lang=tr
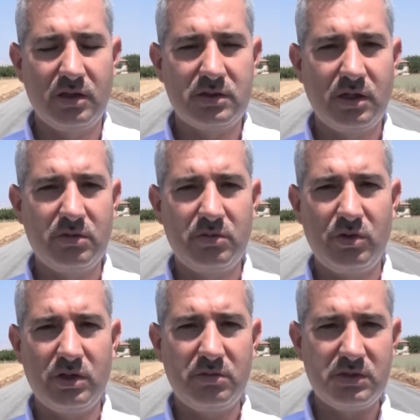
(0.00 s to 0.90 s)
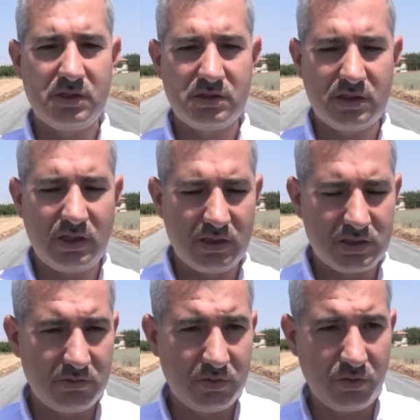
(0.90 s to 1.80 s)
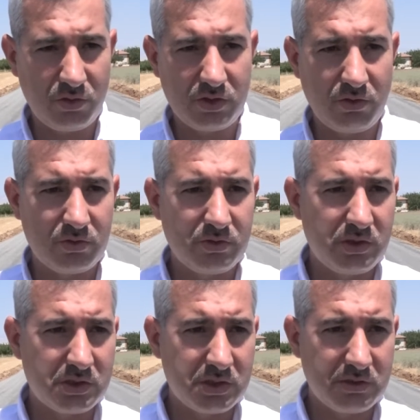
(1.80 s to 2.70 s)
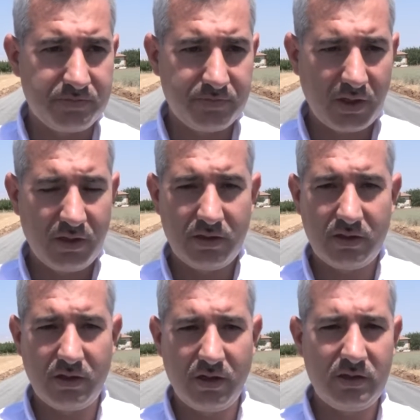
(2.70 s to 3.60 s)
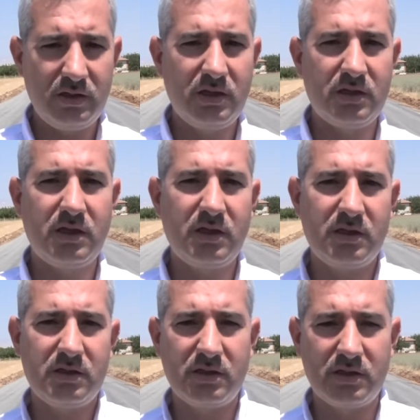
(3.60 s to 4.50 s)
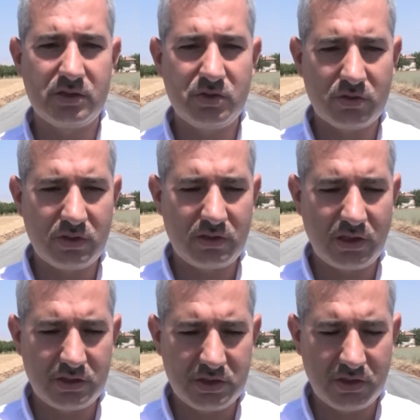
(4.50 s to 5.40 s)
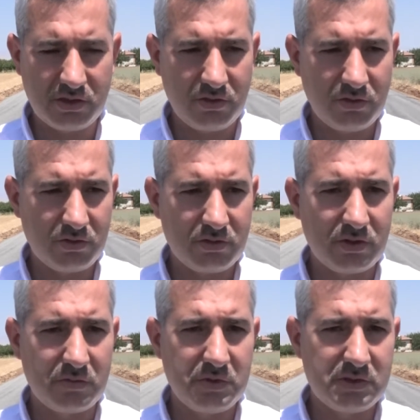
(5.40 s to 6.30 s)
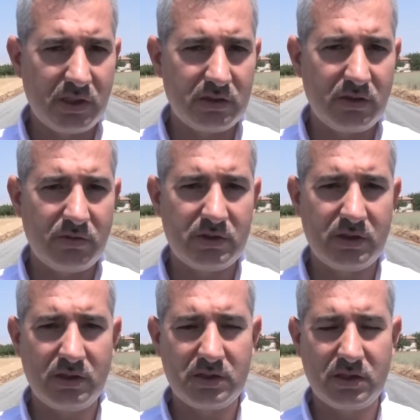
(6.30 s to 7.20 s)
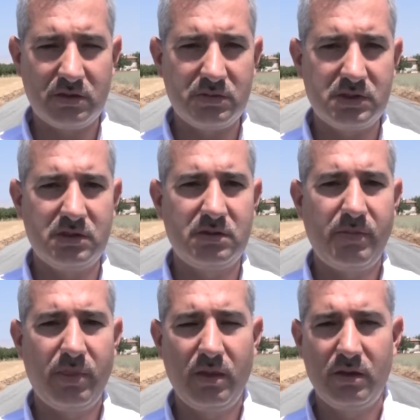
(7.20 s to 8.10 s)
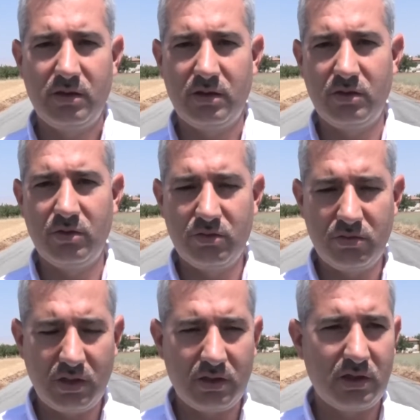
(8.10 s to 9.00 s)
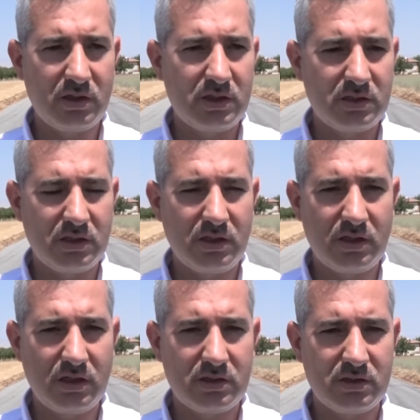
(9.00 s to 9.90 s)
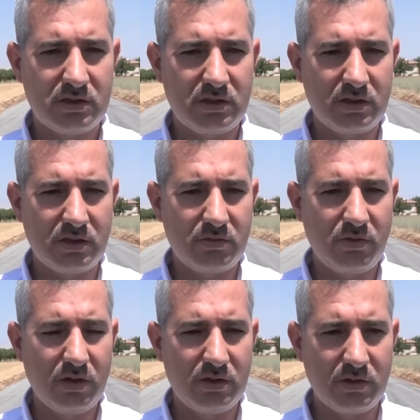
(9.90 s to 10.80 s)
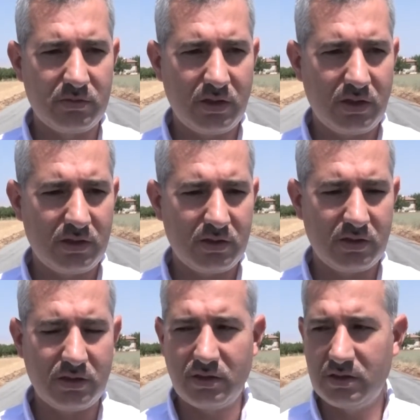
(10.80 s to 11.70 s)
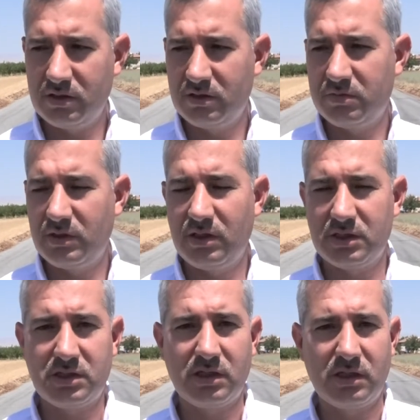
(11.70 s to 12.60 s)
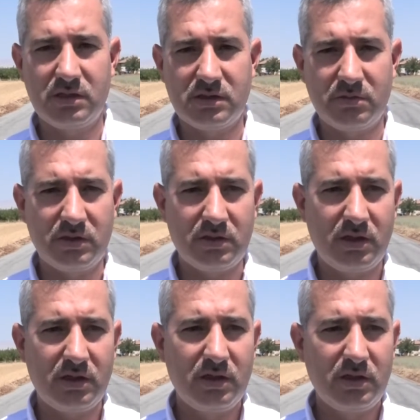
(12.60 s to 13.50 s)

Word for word: Tabi, bölgemiz hızlı gelişen bir bölge olduğu için haliyle de çok da tercih ediliyor. bizler de vatandaşlarımızın önünden hareket ederek bu anlamda gidip yerleştikleri zaman da